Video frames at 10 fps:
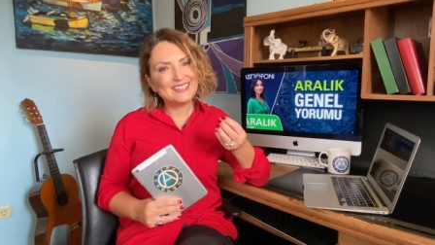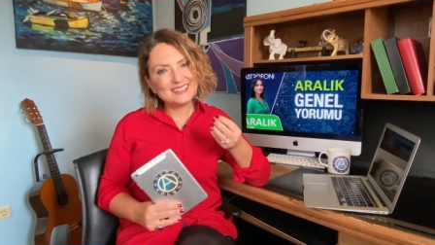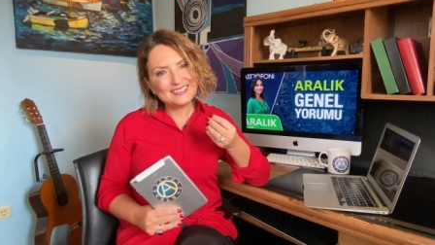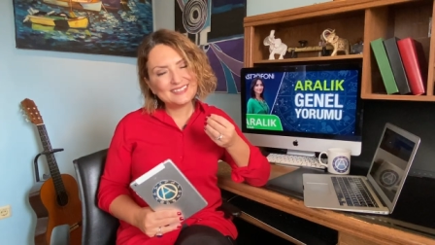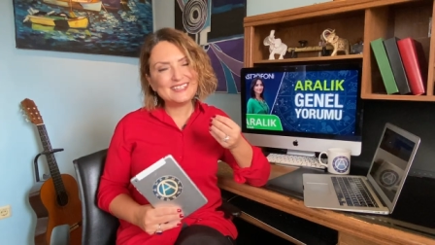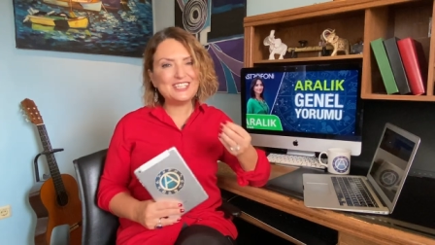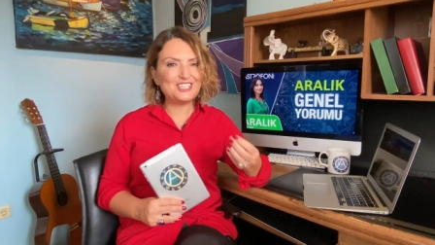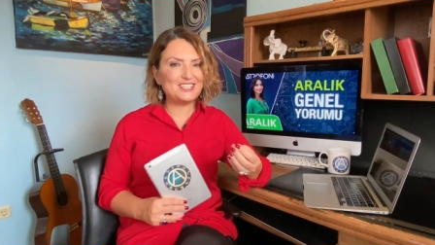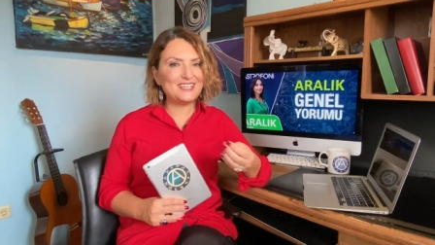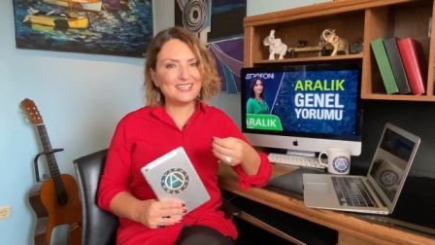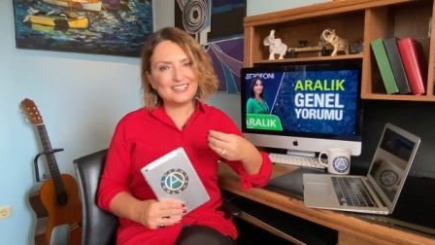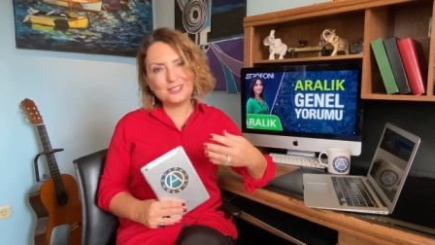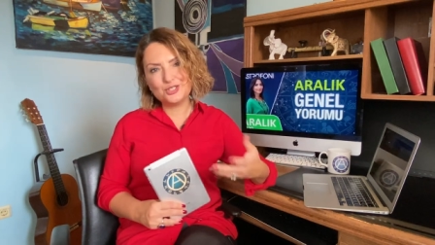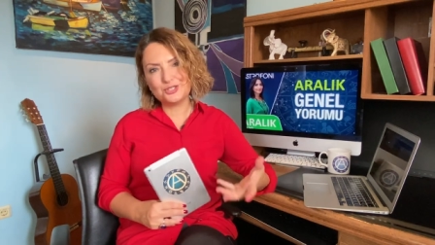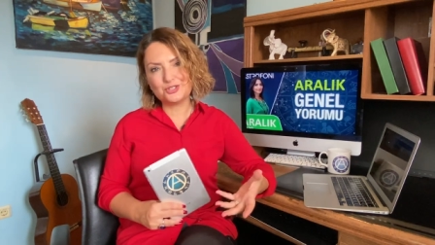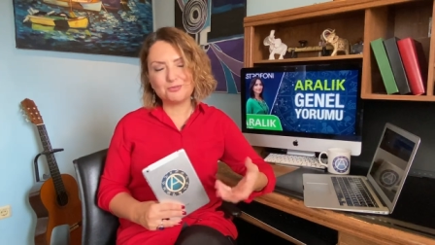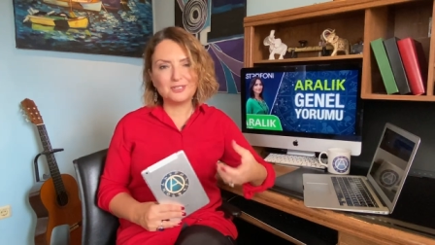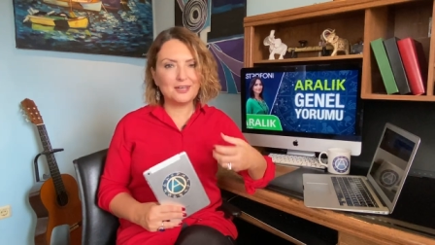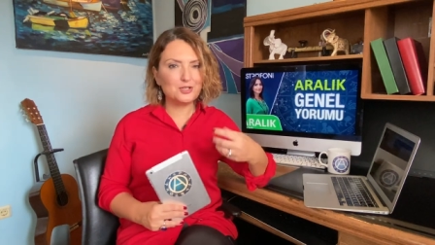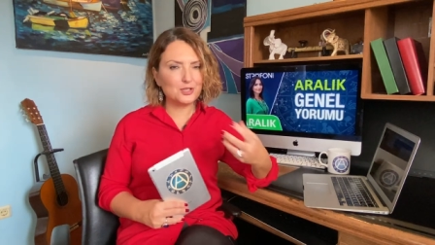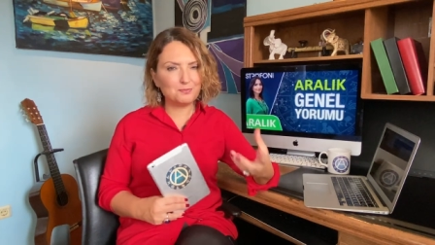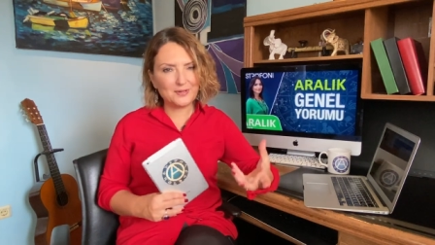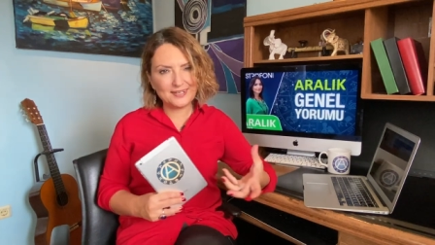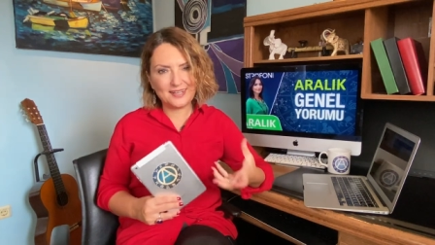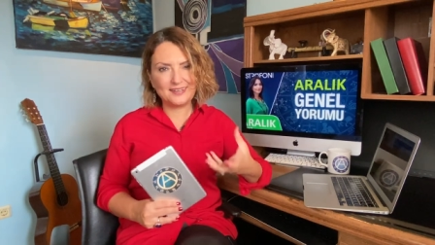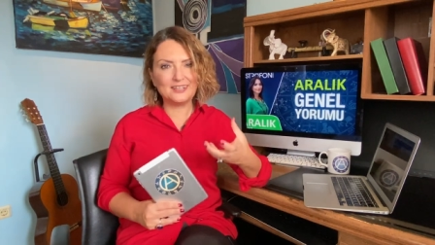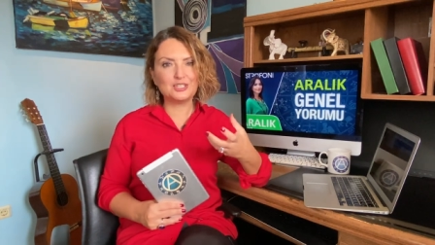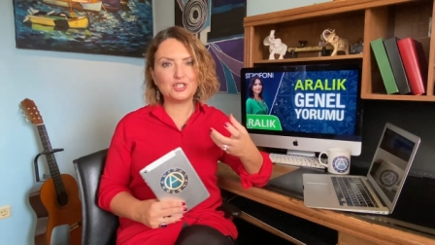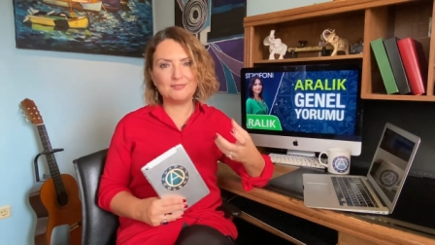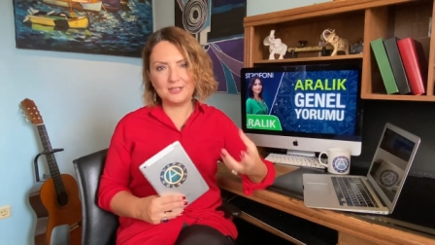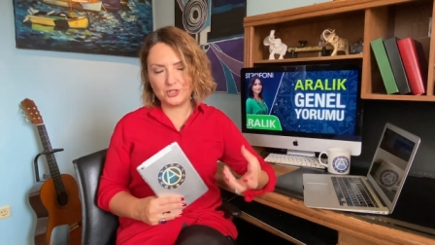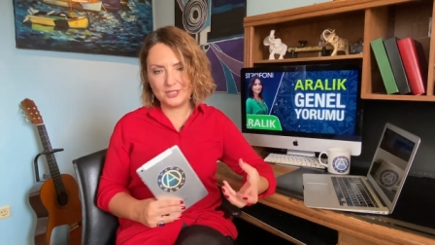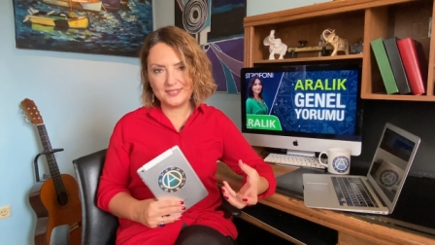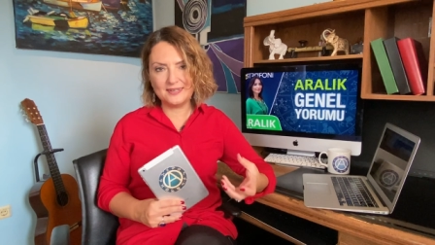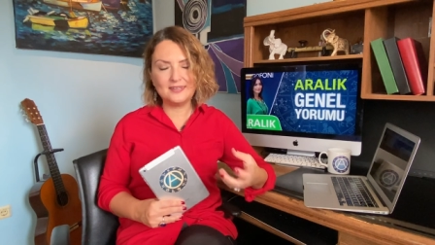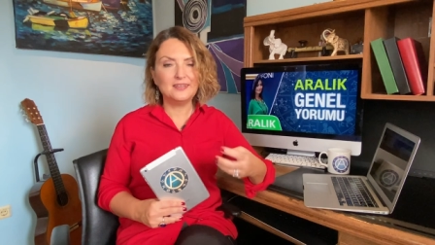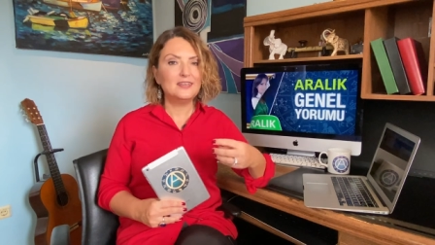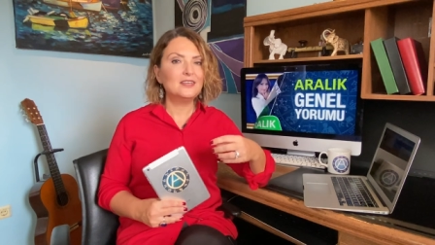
E, işle ilgili çalışmalar, işte para alışverişleri,